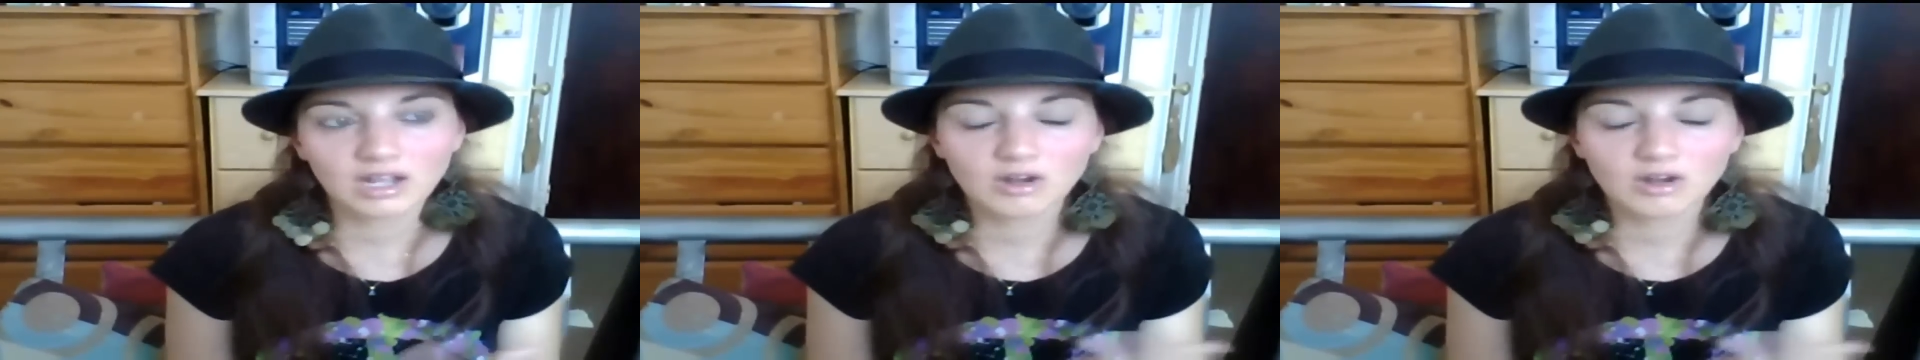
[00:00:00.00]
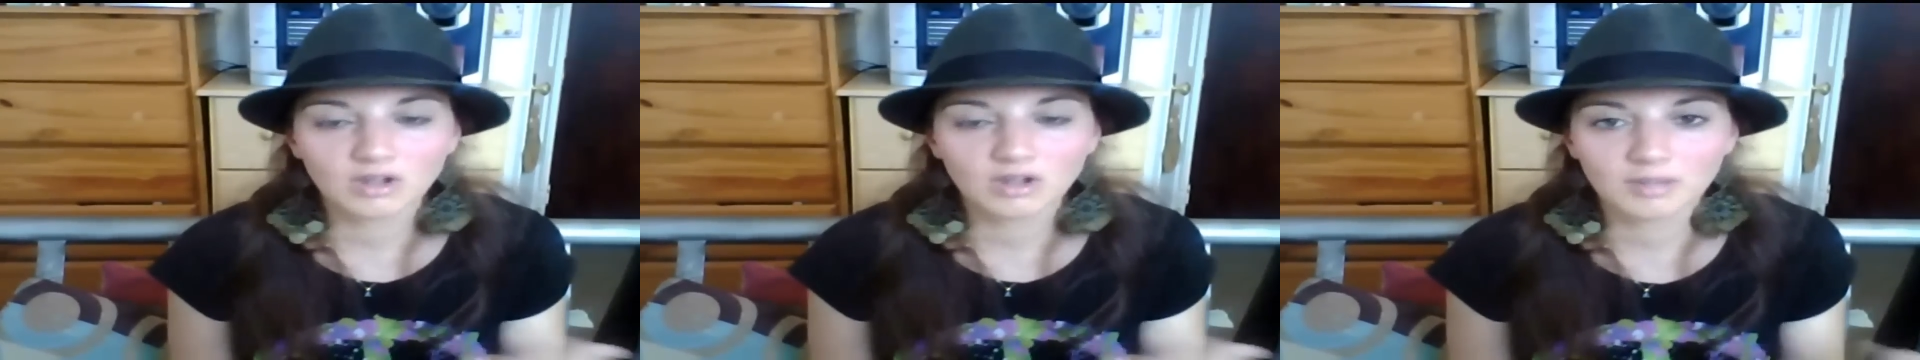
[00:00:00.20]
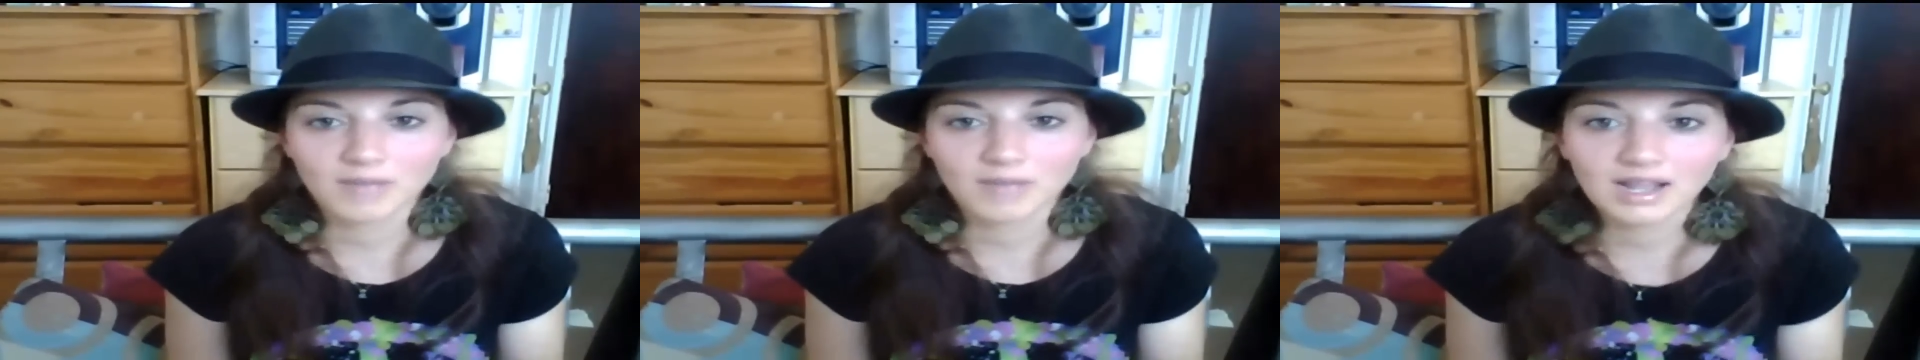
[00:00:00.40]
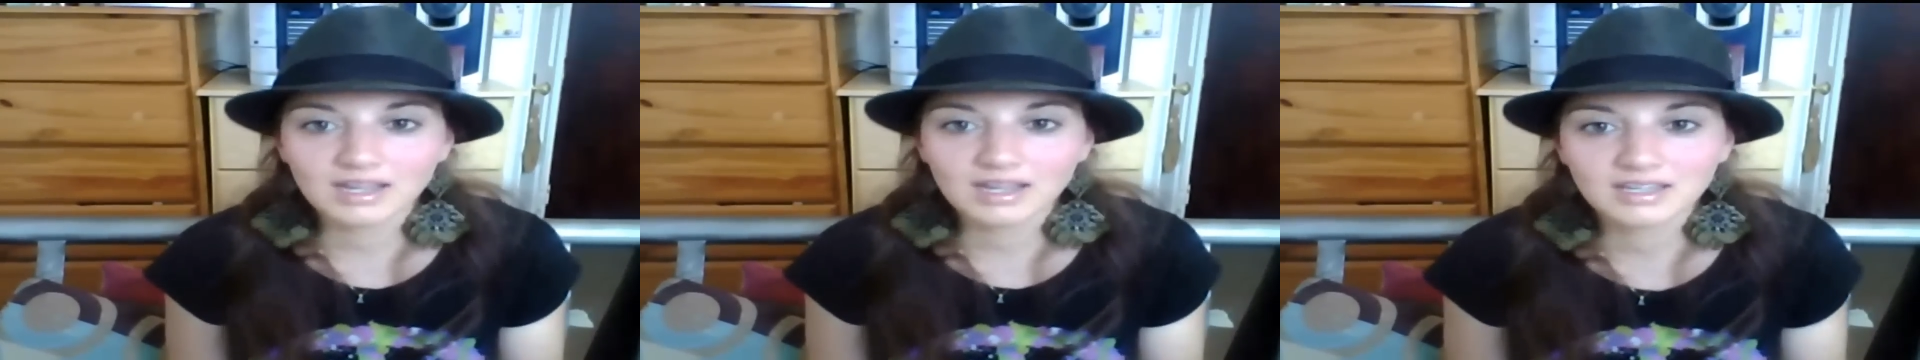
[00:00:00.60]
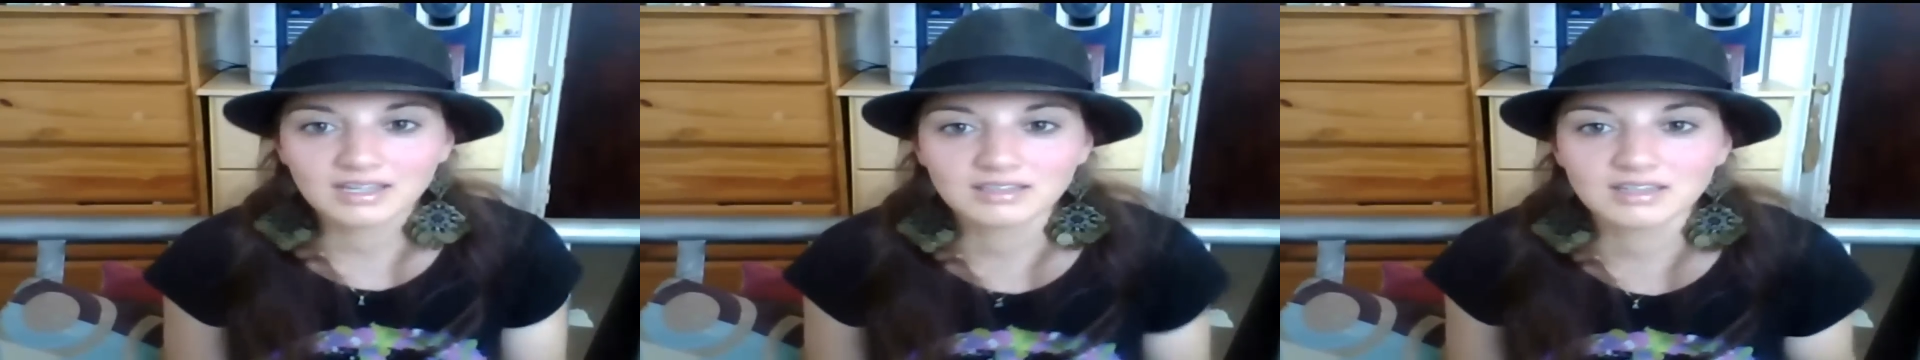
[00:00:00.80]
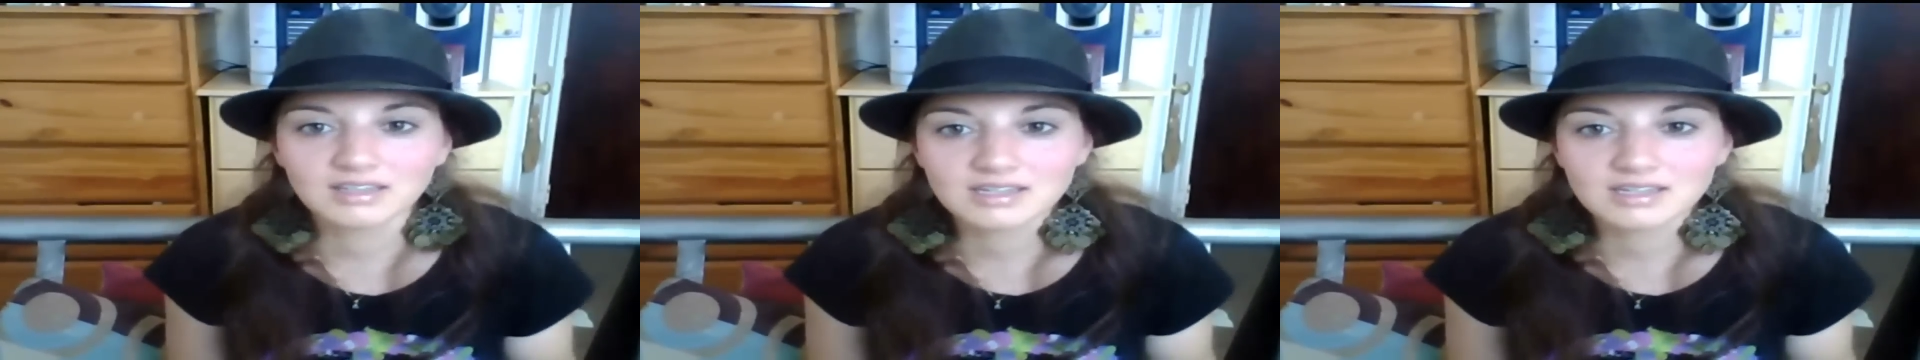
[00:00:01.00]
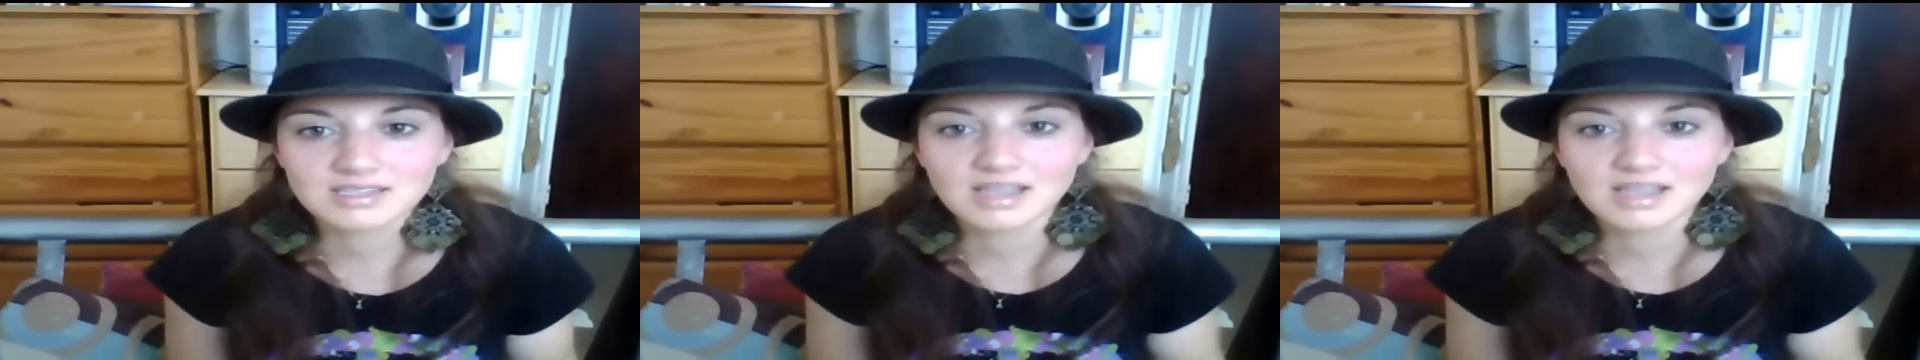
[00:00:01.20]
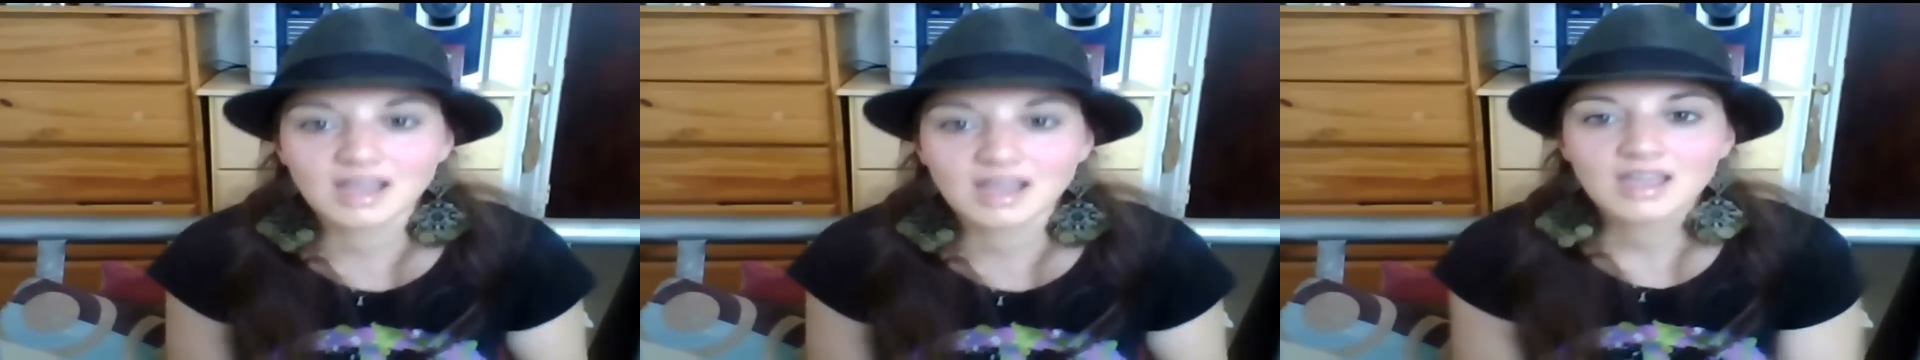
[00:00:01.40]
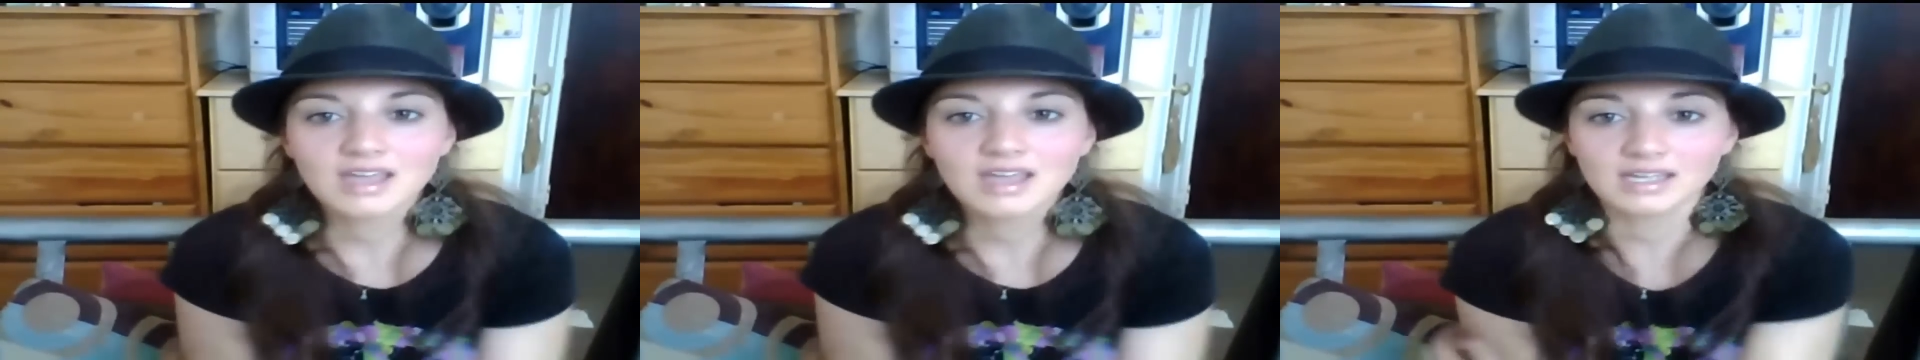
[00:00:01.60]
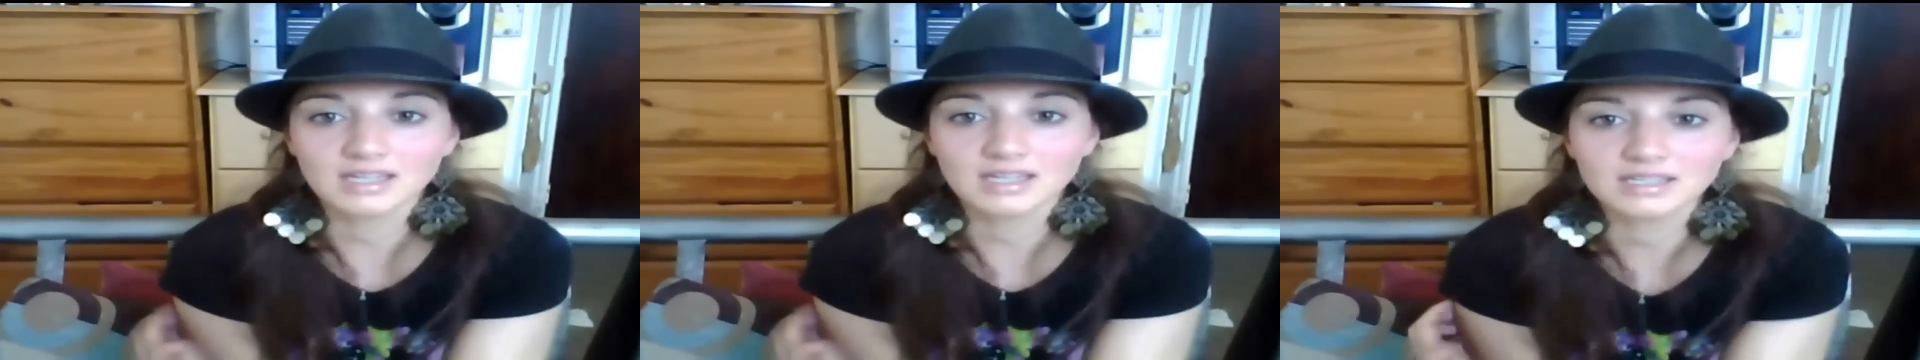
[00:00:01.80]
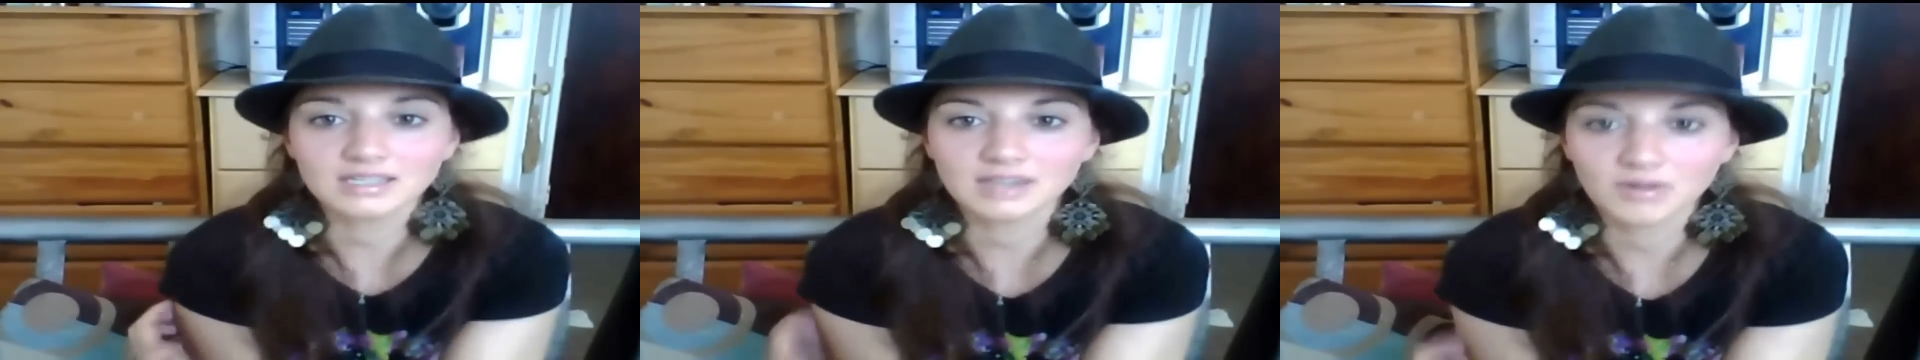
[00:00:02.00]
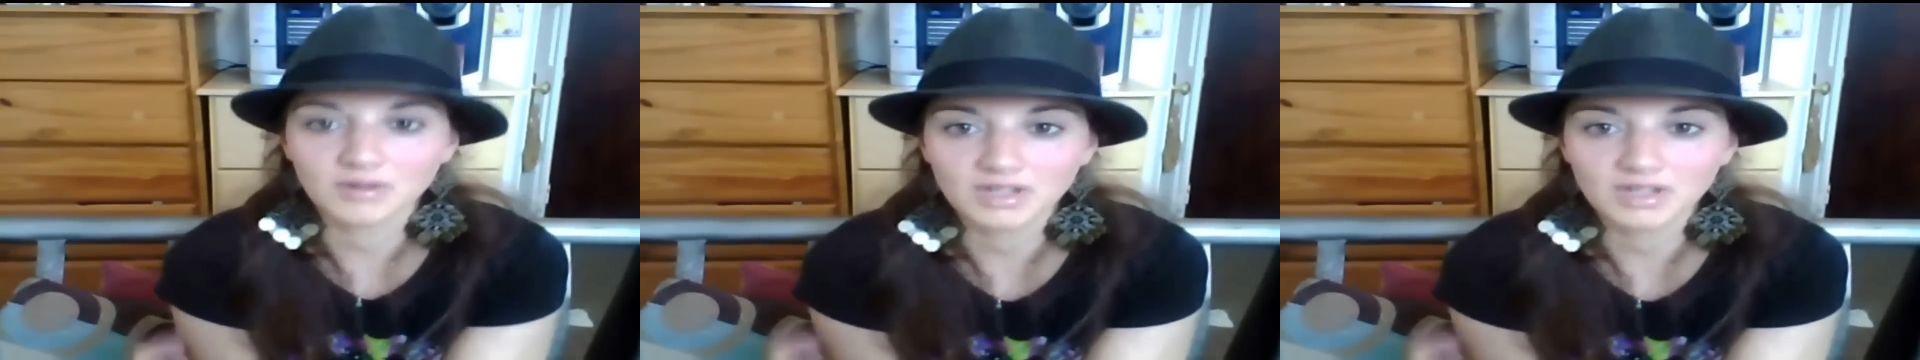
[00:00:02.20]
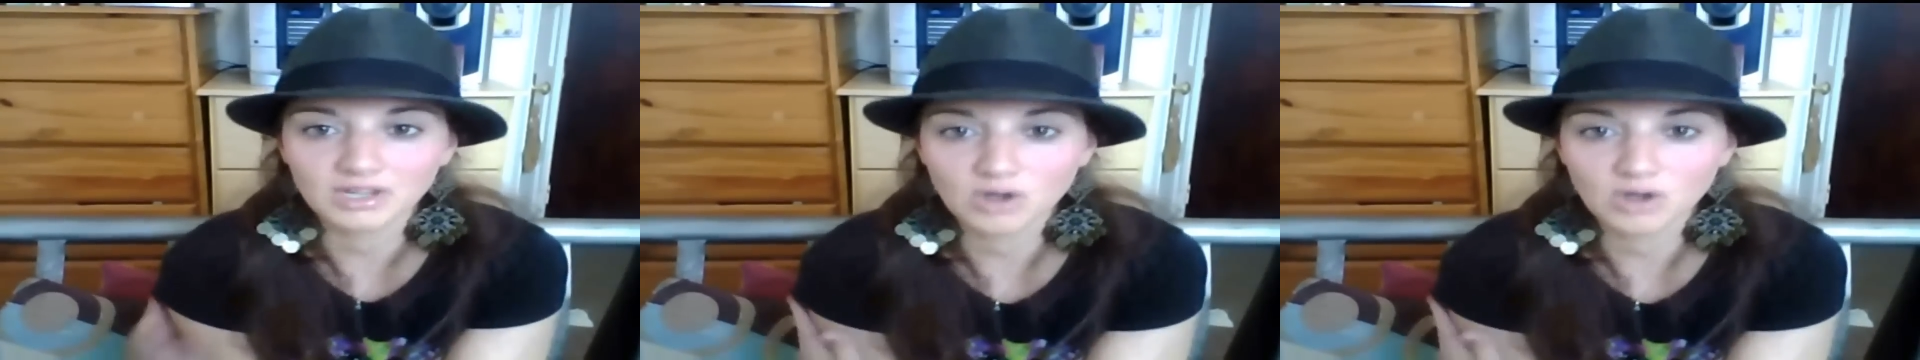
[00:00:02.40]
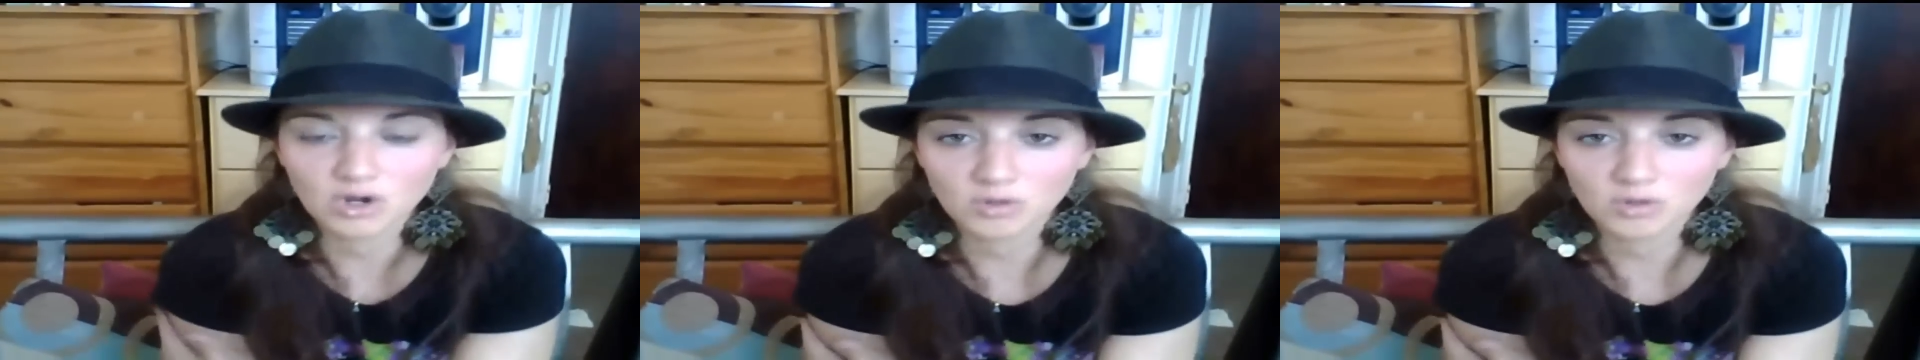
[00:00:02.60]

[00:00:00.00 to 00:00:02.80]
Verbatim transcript: qué es lo que más les interesa es a través de los